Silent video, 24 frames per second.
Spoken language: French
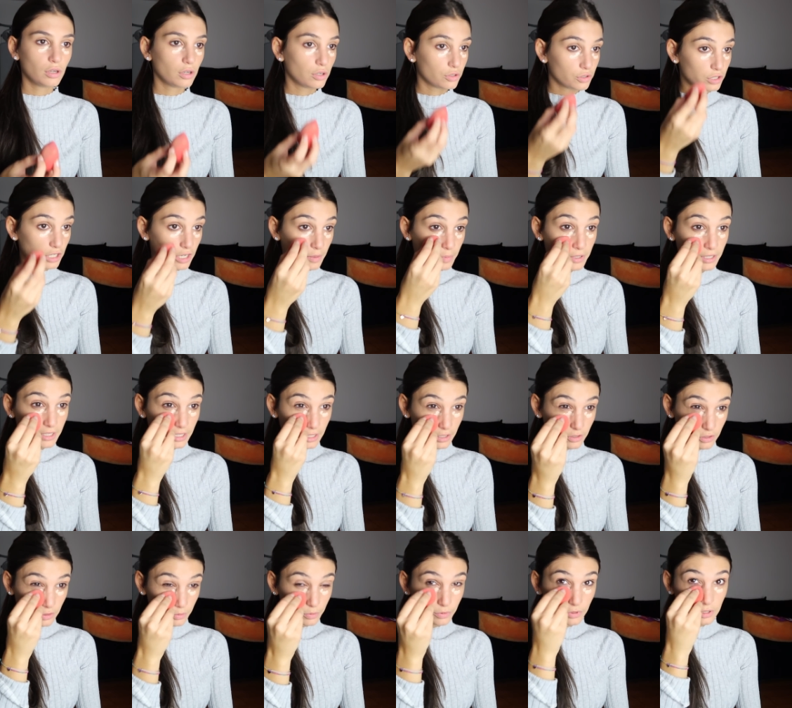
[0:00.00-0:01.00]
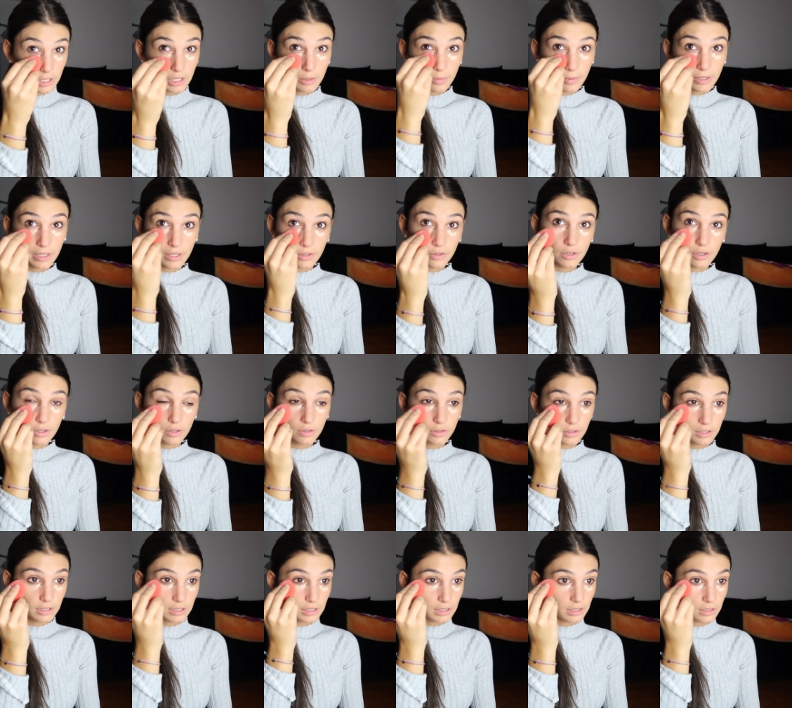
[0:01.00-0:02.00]
Je l'applique avec le Beauty Blender
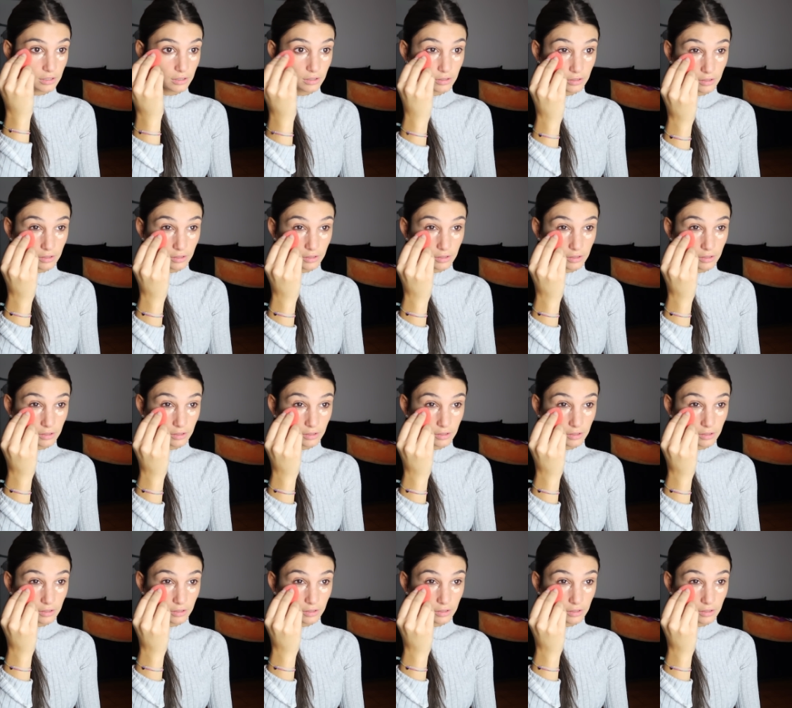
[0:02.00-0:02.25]
aussi.